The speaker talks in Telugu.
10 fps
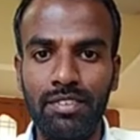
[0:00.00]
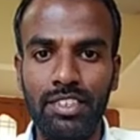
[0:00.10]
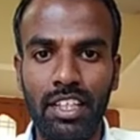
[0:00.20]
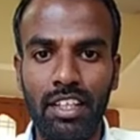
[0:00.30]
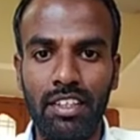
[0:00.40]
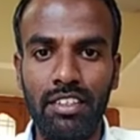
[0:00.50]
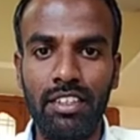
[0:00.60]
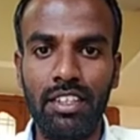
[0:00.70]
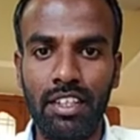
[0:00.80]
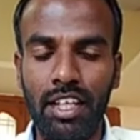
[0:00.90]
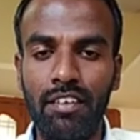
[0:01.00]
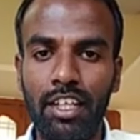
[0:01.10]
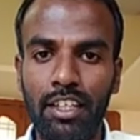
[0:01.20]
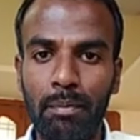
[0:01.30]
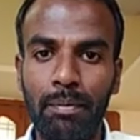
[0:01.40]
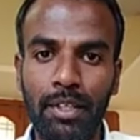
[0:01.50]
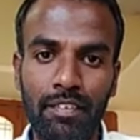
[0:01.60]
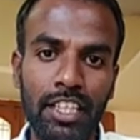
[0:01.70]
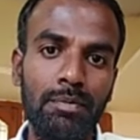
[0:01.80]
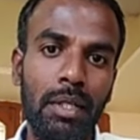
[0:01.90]
జరిగింది కేవలం నా
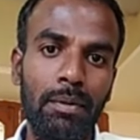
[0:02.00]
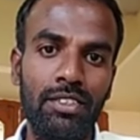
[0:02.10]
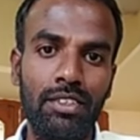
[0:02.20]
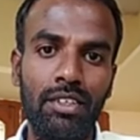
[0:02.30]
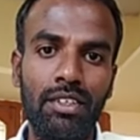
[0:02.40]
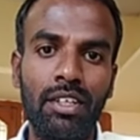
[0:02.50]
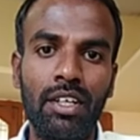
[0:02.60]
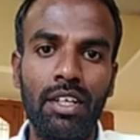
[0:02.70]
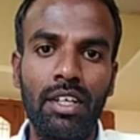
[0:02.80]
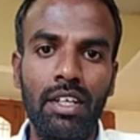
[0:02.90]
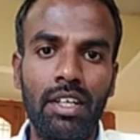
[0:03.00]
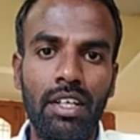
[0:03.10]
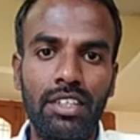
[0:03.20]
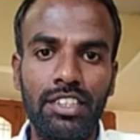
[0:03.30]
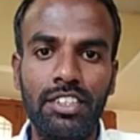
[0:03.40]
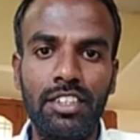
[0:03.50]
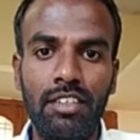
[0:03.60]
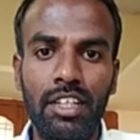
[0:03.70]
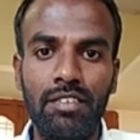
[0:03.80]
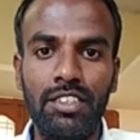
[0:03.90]
ప్రీవియస్ పేపర్స్లో
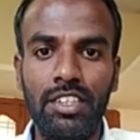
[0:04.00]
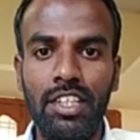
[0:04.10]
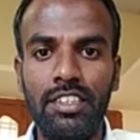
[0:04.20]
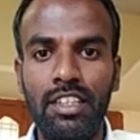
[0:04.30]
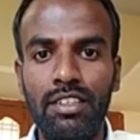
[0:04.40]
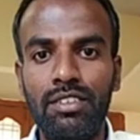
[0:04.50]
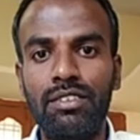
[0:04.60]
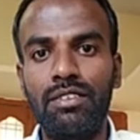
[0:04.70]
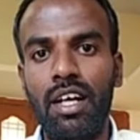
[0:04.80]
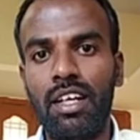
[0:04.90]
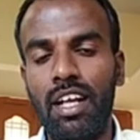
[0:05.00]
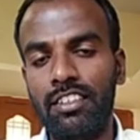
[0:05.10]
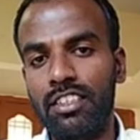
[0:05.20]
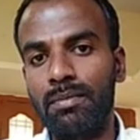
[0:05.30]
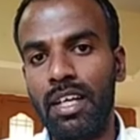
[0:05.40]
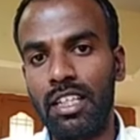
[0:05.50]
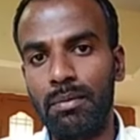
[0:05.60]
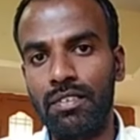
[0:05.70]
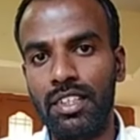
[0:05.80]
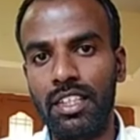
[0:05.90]
చేసినటువంటి విశ్లేషణను ఆ క్లాసెస్ మాత్రమే
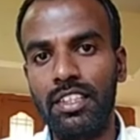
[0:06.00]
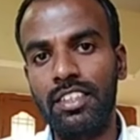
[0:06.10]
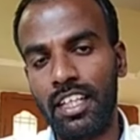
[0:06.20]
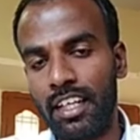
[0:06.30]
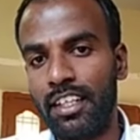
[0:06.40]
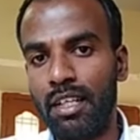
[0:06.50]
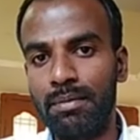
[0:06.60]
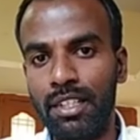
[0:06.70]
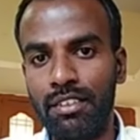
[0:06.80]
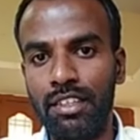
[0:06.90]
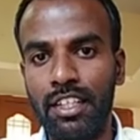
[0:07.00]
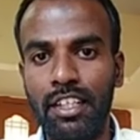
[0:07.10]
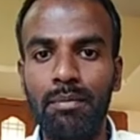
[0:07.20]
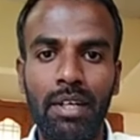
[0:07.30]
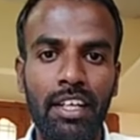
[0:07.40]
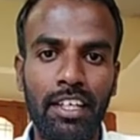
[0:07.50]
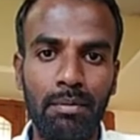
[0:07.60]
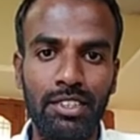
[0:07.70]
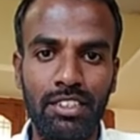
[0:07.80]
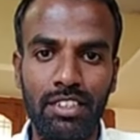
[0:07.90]
విని సెకండ్ టైం నేను నెట్ మళ్ళీ
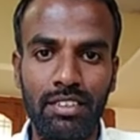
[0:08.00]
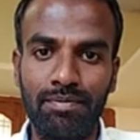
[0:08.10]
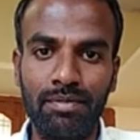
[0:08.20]
అటెంప్ట్ చేశాను